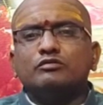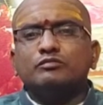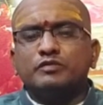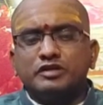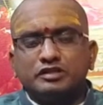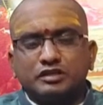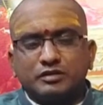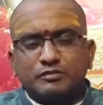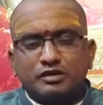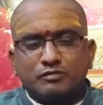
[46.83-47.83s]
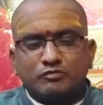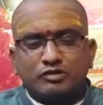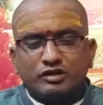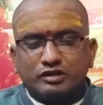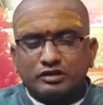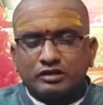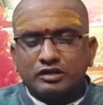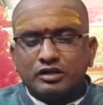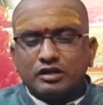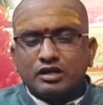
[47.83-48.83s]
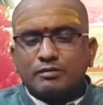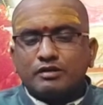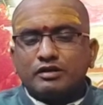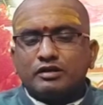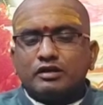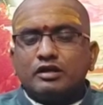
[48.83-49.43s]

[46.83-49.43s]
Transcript: ప్రీతి అనమాట అమ్మవారికి కాబట్టి